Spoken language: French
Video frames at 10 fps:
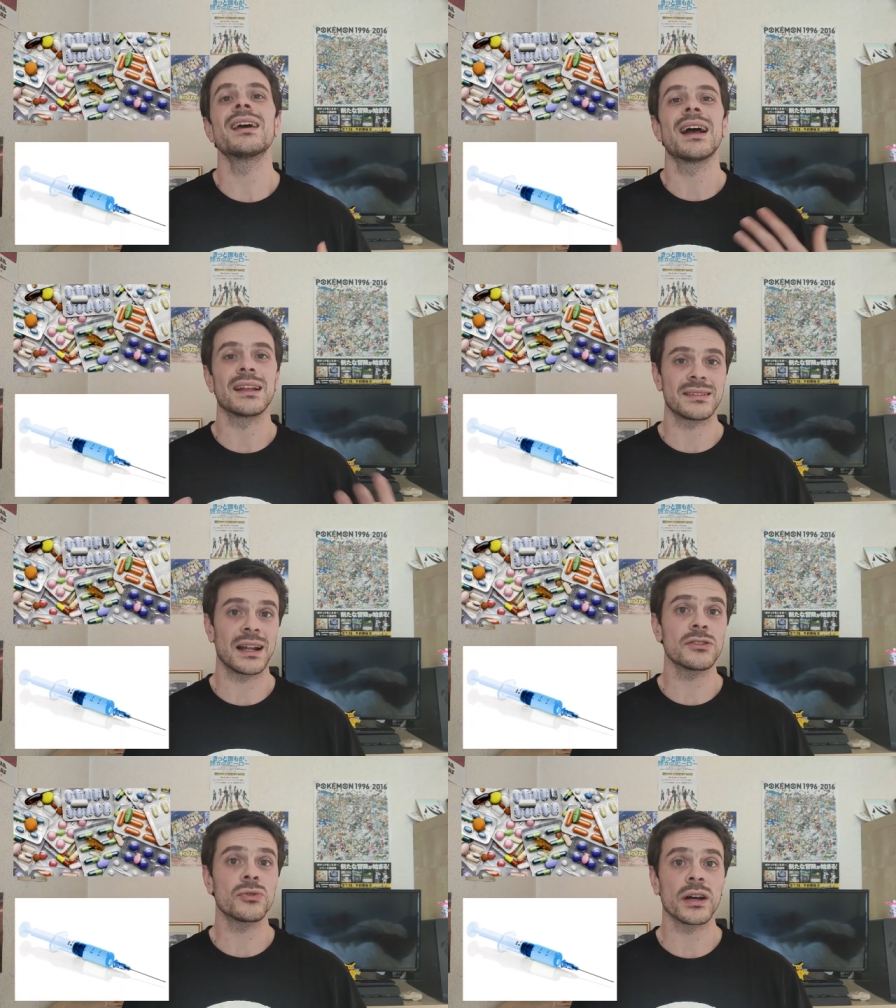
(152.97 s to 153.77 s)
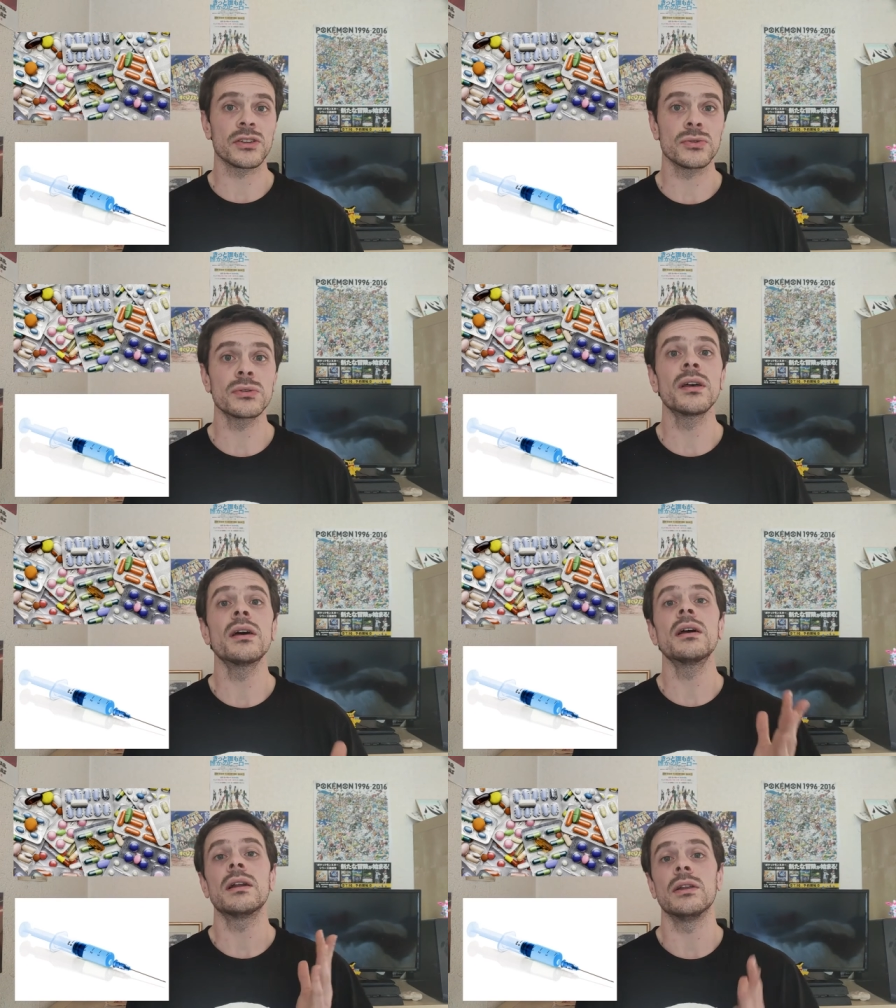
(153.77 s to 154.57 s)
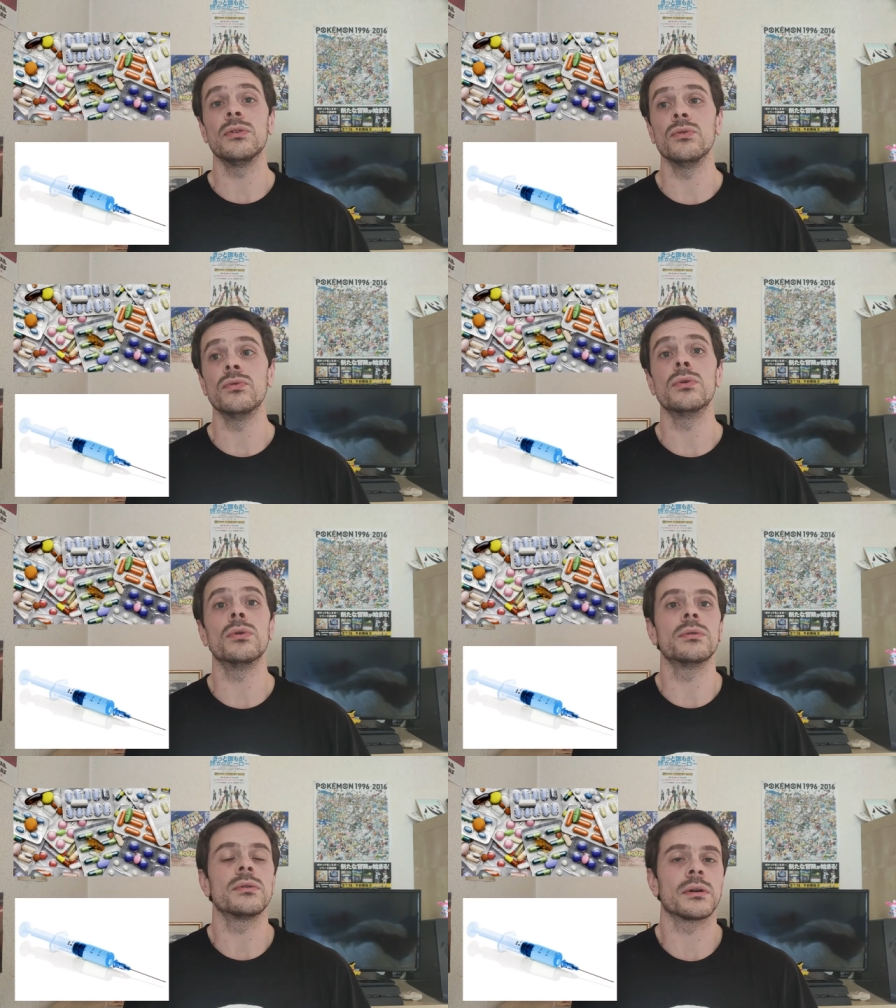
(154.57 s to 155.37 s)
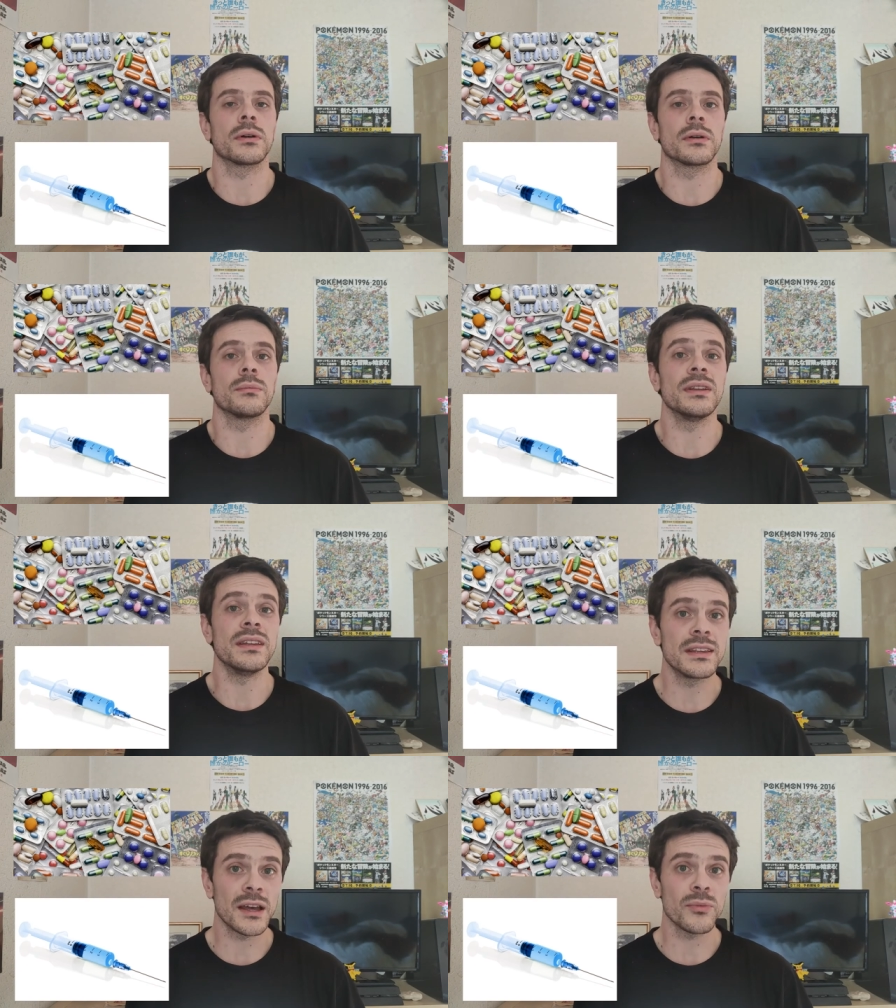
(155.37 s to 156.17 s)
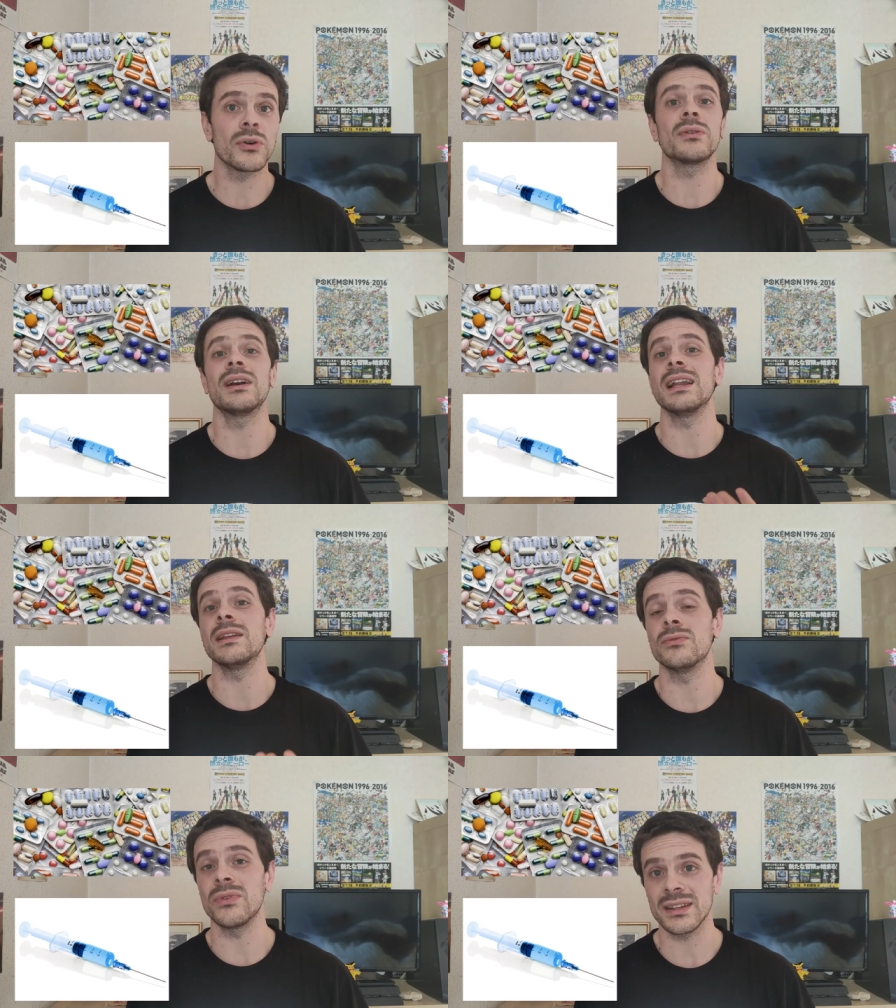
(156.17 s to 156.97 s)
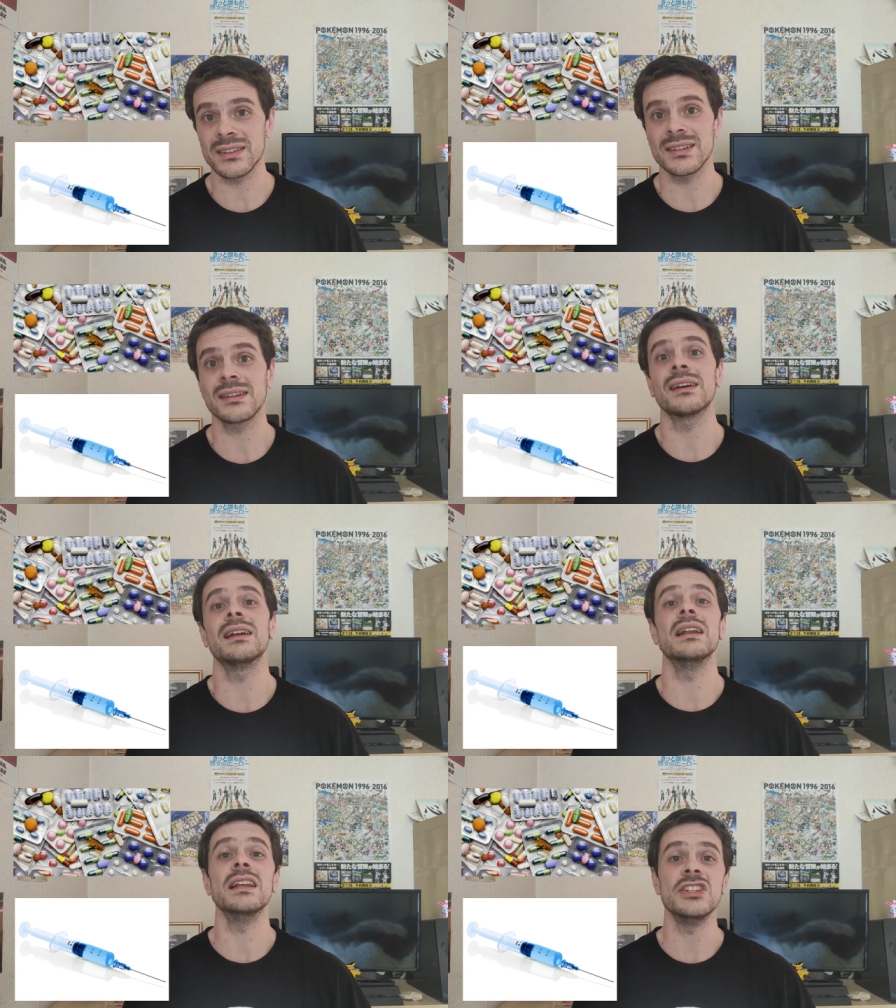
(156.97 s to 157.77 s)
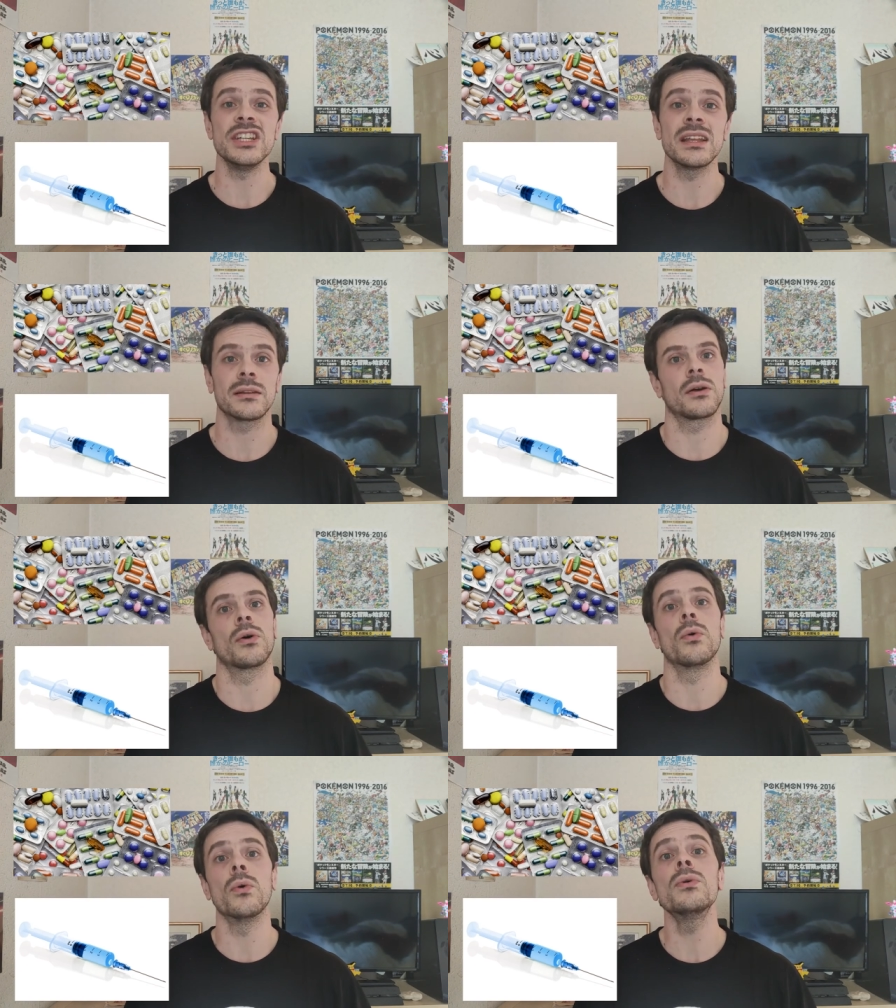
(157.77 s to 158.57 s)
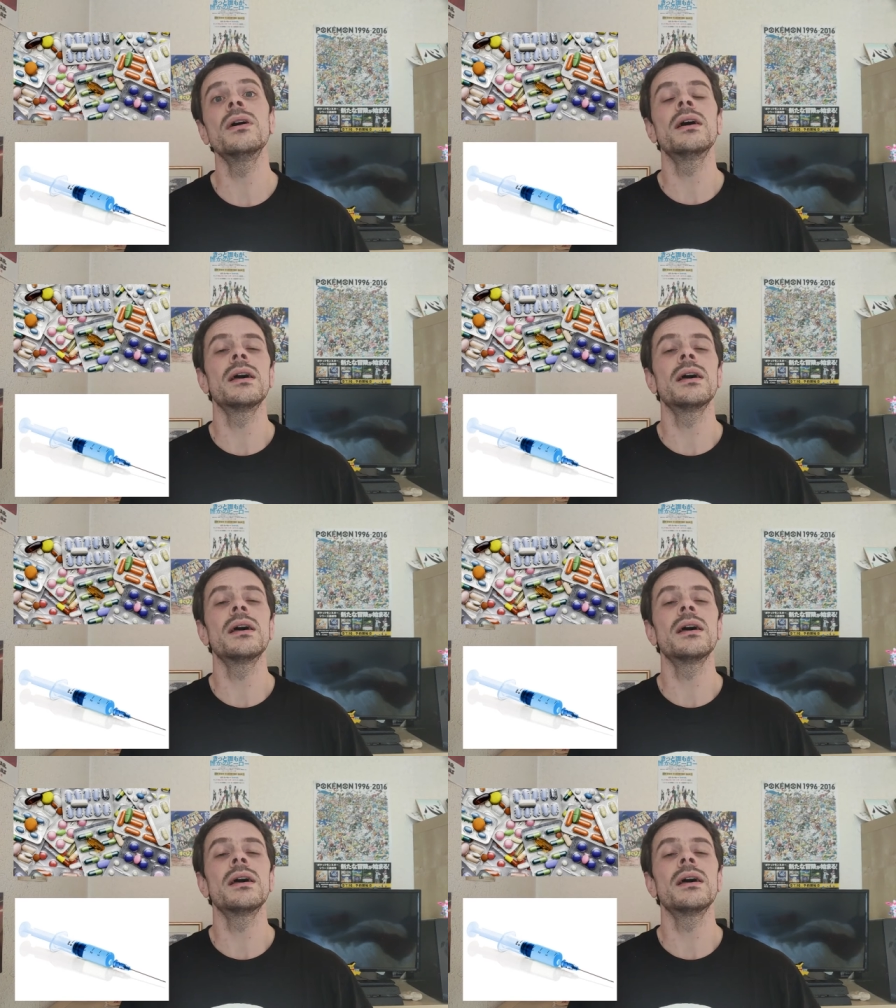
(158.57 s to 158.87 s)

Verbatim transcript: À cela se rajoutent les nouveaux euh, médicaments, les vaccins, l'hygiène, en gros,